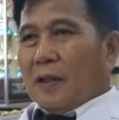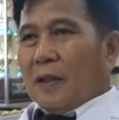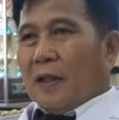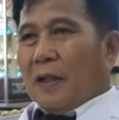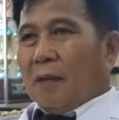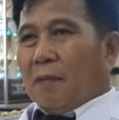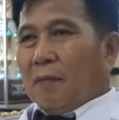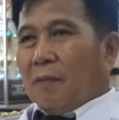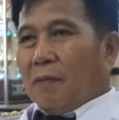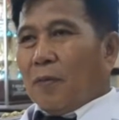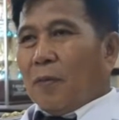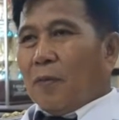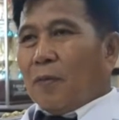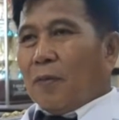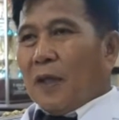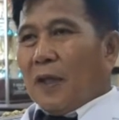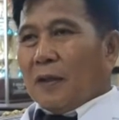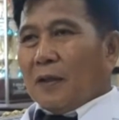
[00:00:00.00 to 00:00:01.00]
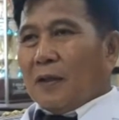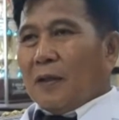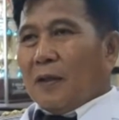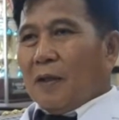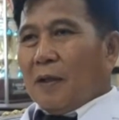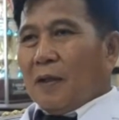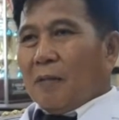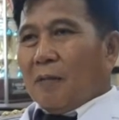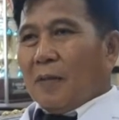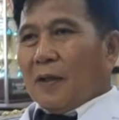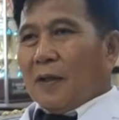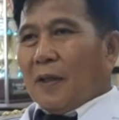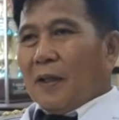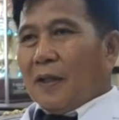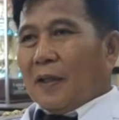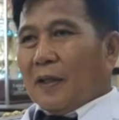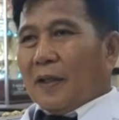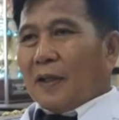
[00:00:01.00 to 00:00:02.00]
dan BUMDes
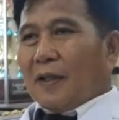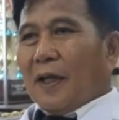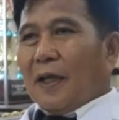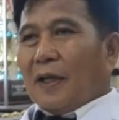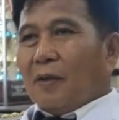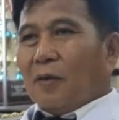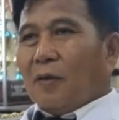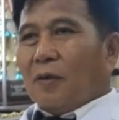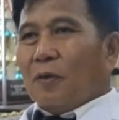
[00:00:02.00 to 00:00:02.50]
menjadi tertarik